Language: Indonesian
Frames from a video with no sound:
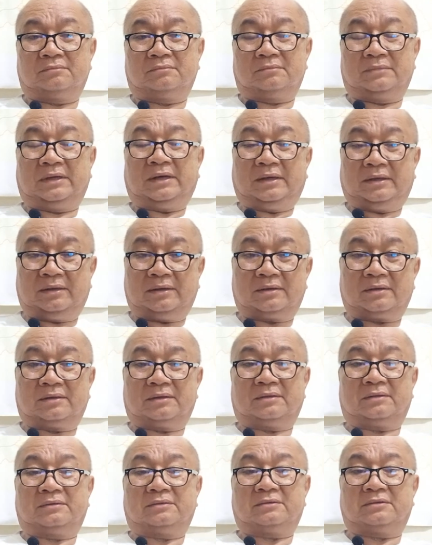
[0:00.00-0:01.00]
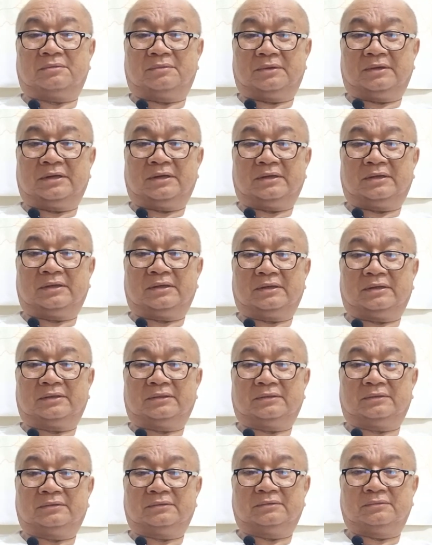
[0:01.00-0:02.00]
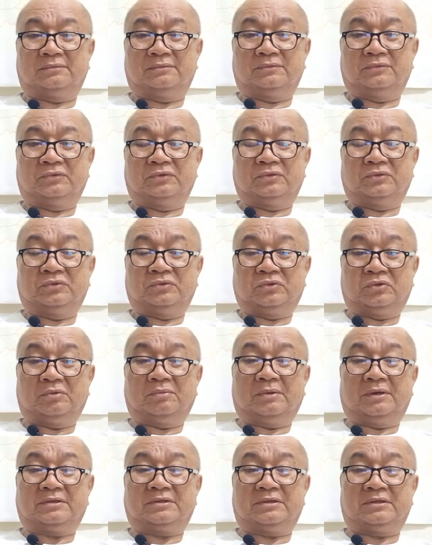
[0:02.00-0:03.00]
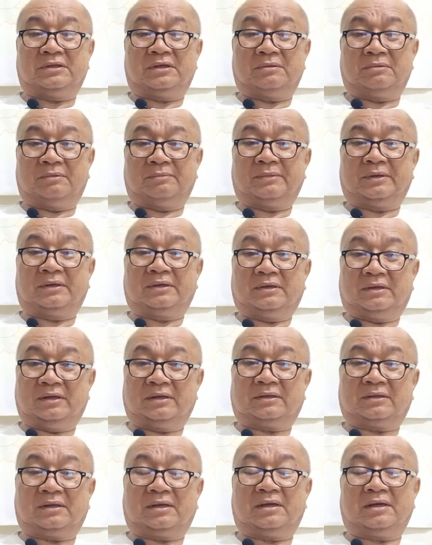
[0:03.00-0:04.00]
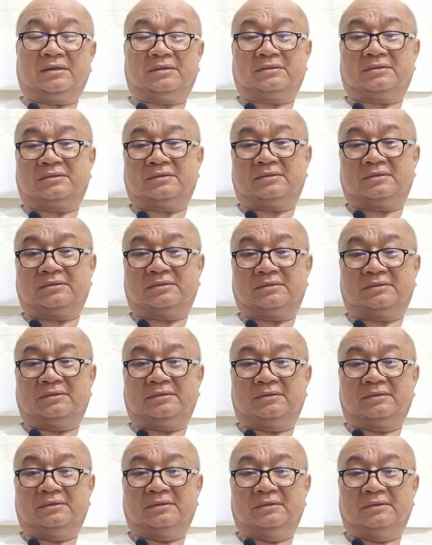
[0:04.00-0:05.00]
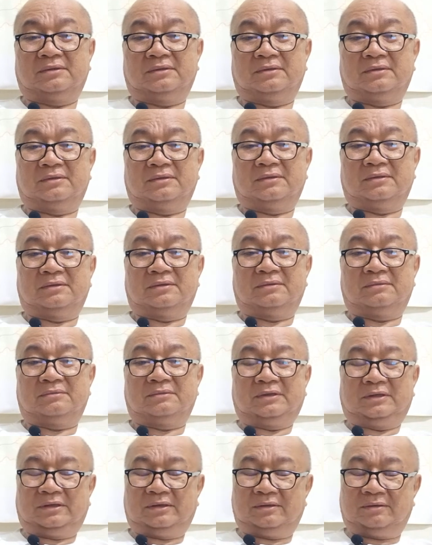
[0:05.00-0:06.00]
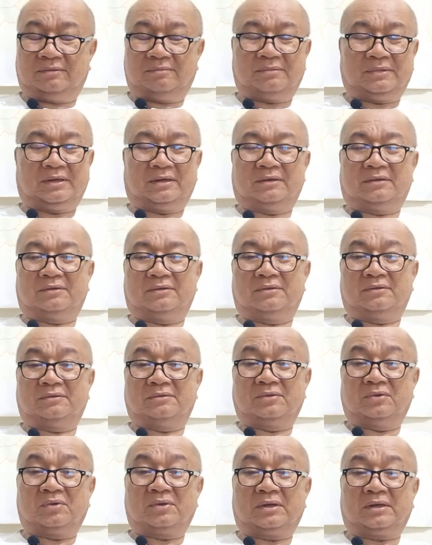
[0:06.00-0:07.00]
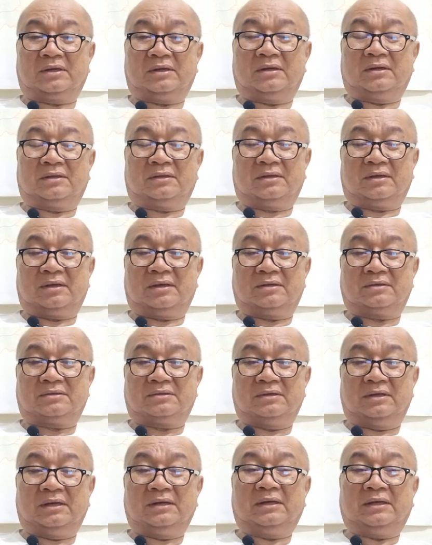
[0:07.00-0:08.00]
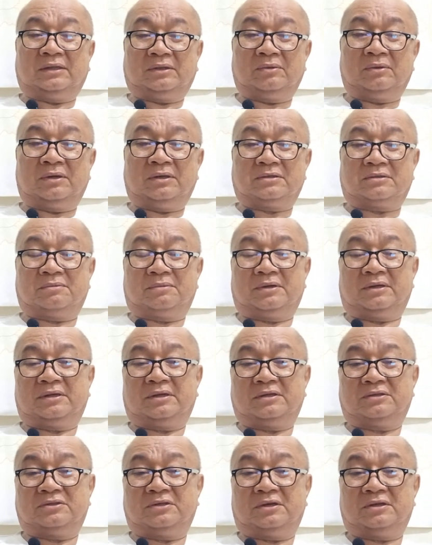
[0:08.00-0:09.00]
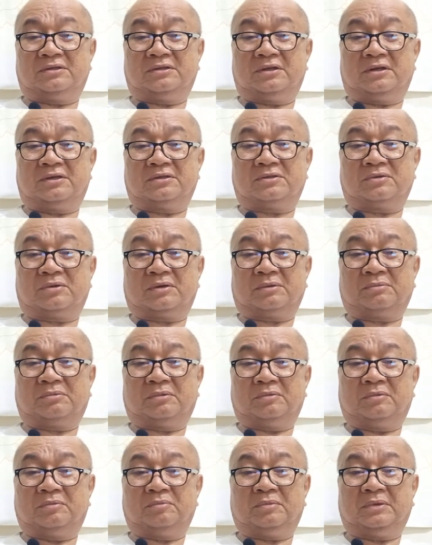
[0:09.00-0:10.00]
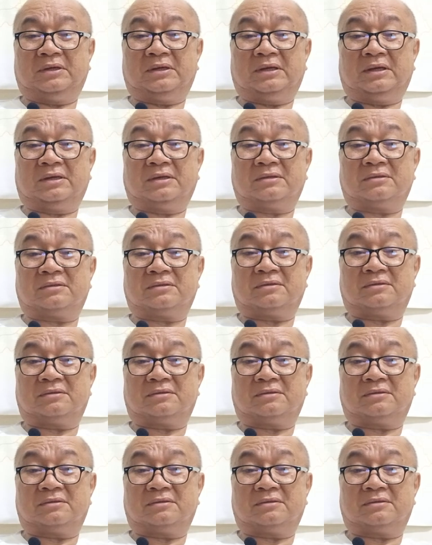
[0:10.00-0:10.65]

baik sebenarnya cuma saja memang dia tegas memang orang ini tegas dan itulah sebenarnya ciri-ciri seorang pemimpin yang